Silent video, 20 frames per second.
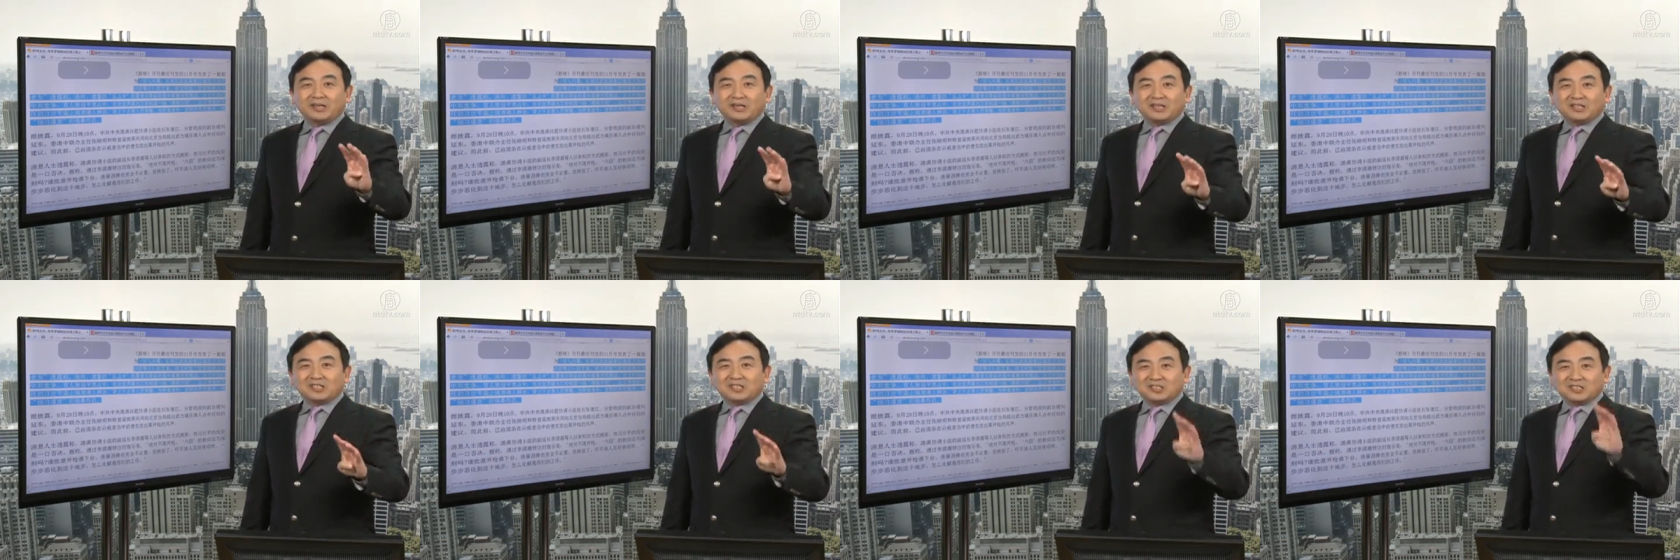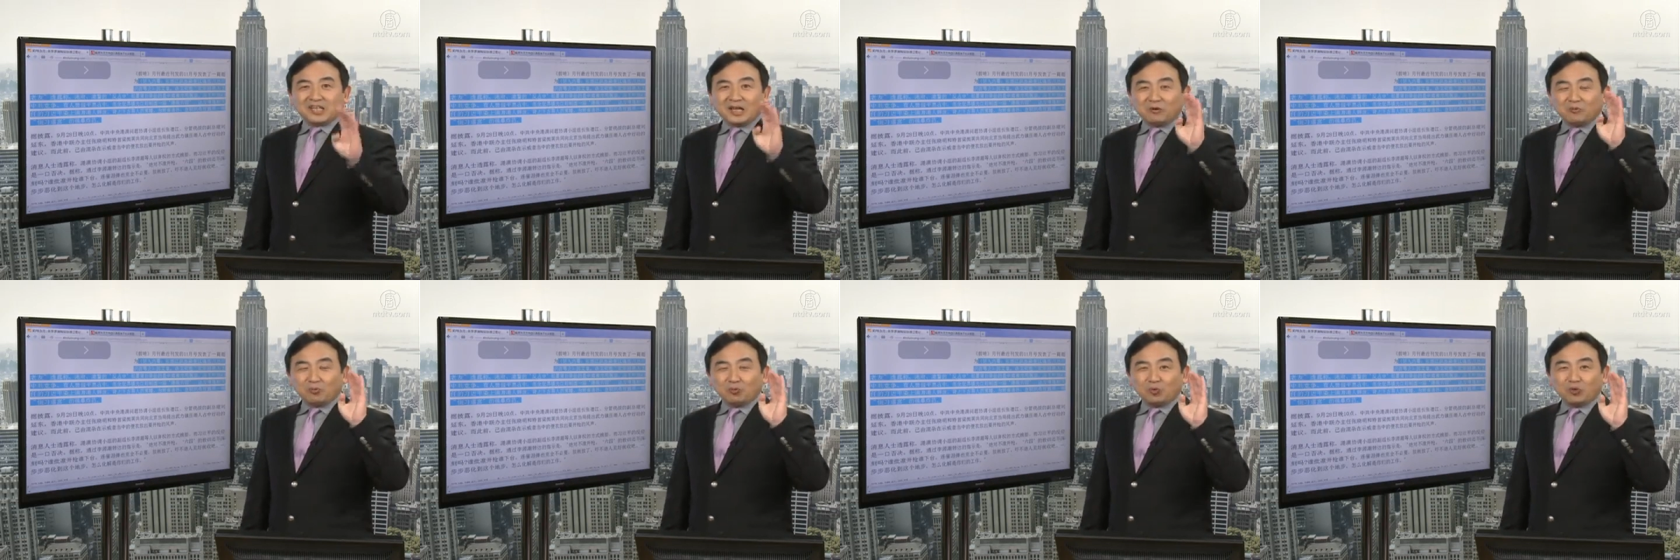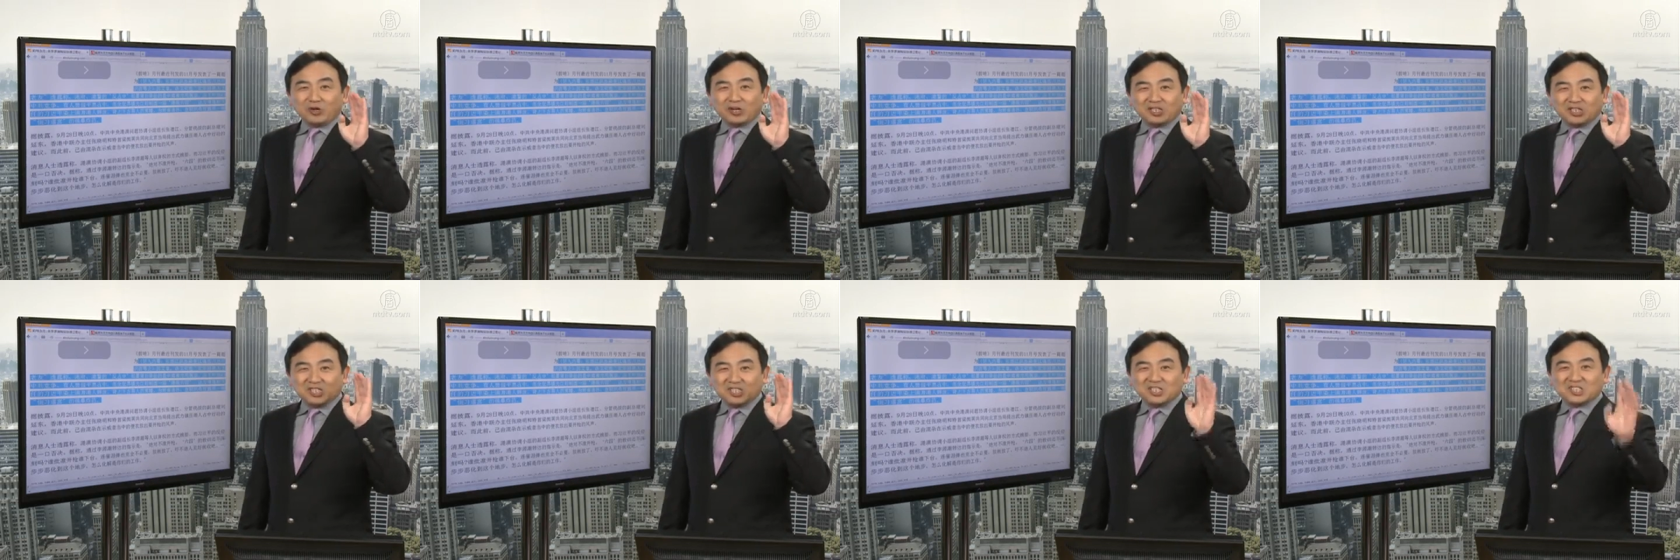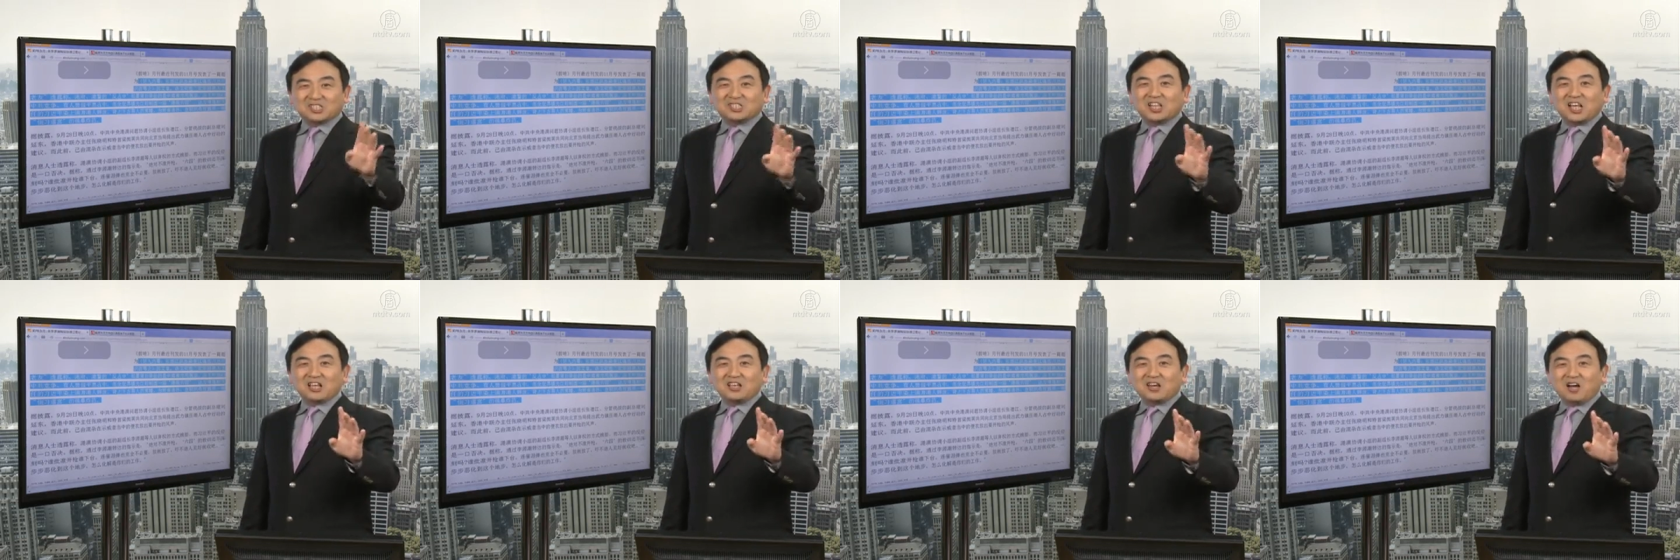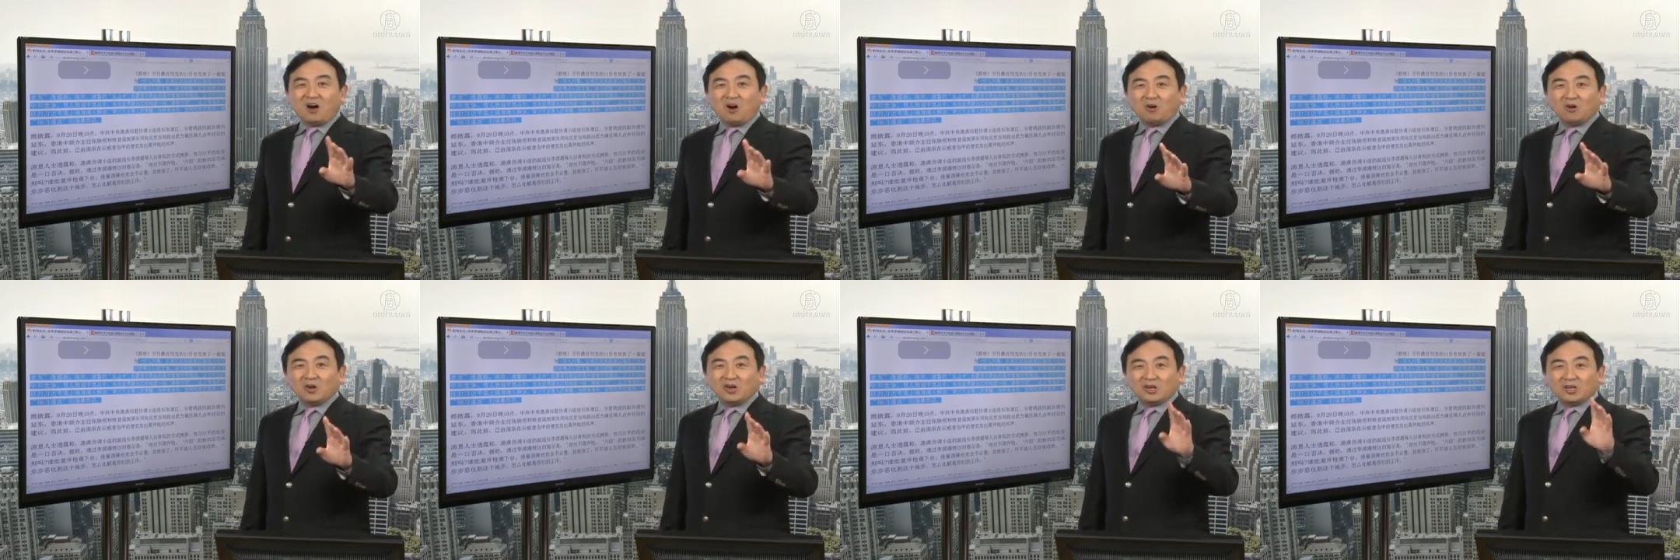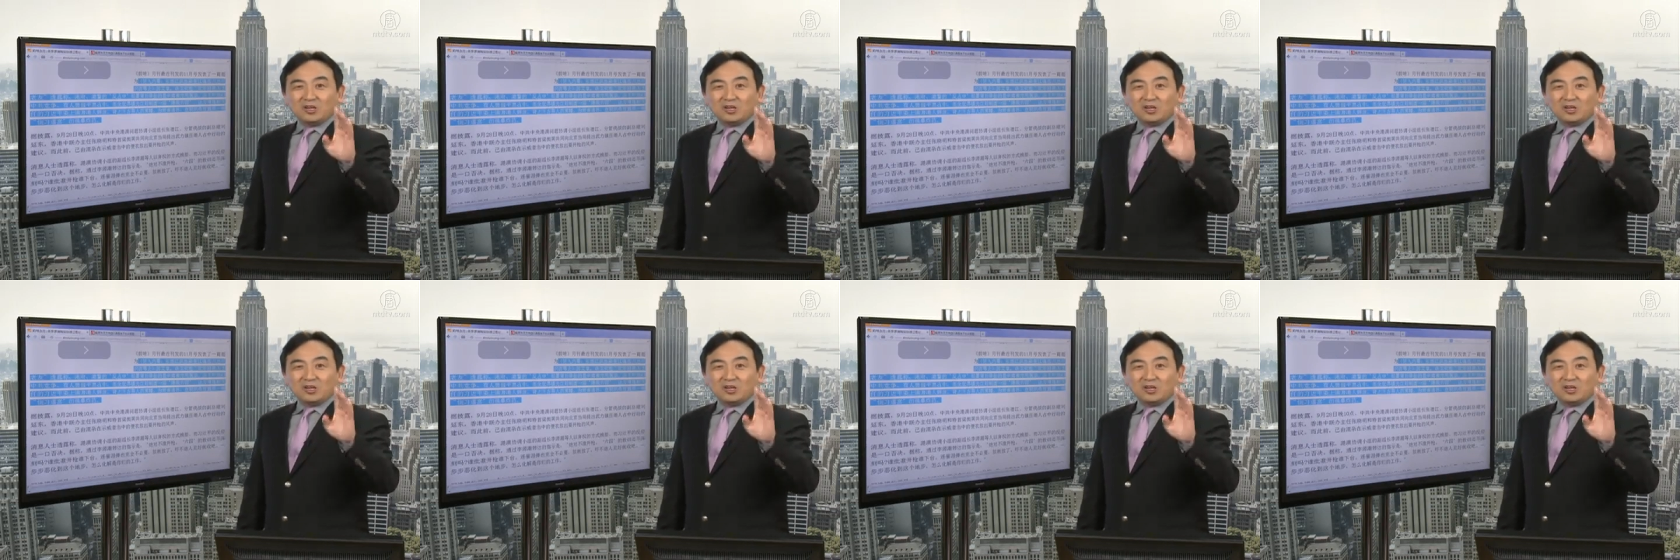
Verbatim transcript: 是在5月13号